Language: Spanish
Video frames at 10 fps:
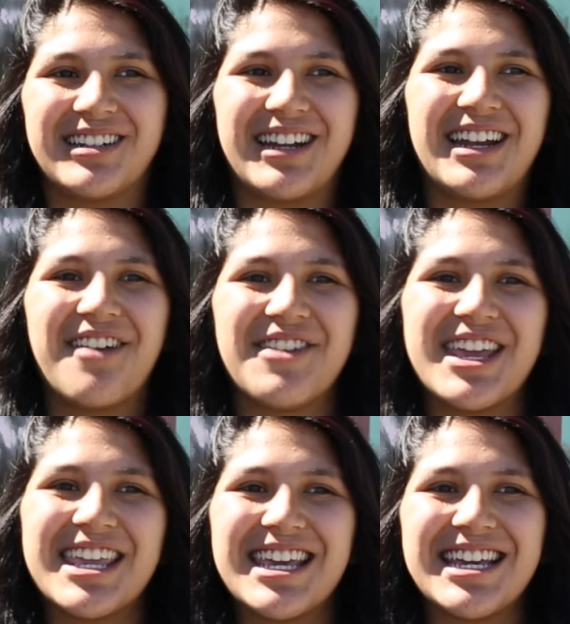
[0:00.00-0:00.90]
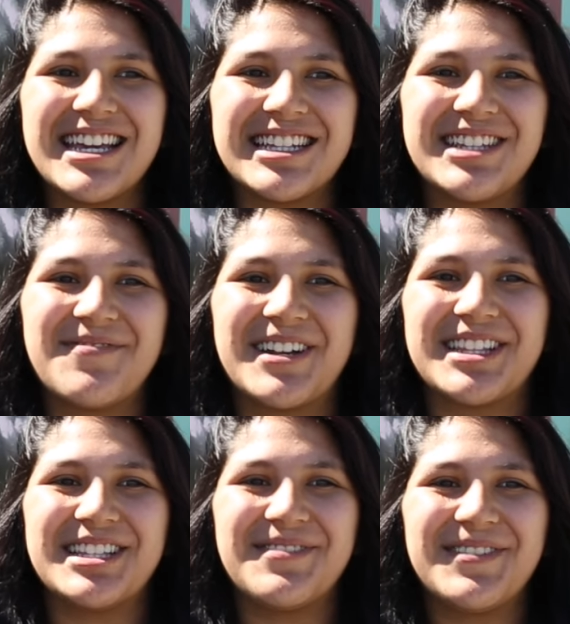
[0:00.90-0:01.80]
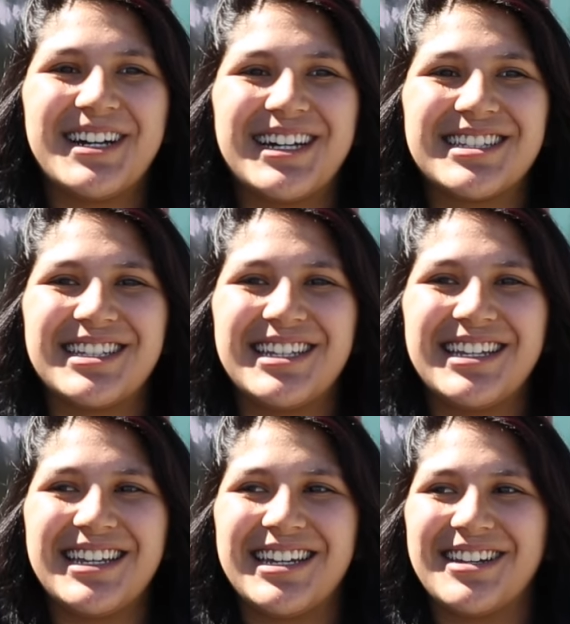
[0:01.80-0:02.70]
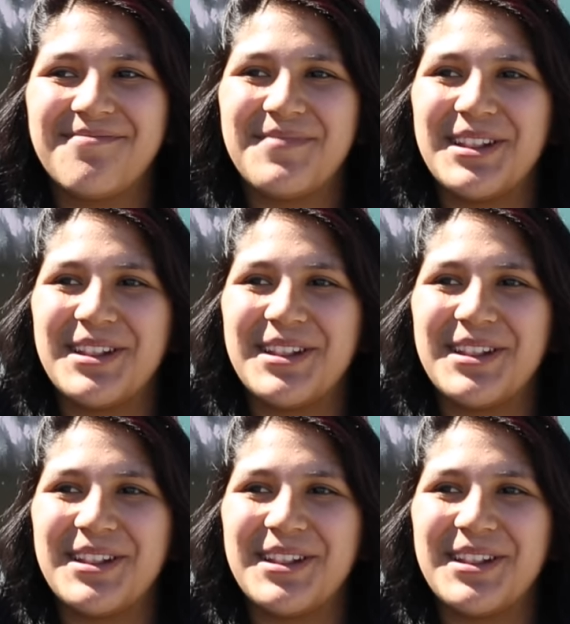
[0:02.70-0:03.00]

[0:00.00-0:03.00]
Rara vez que se participa así en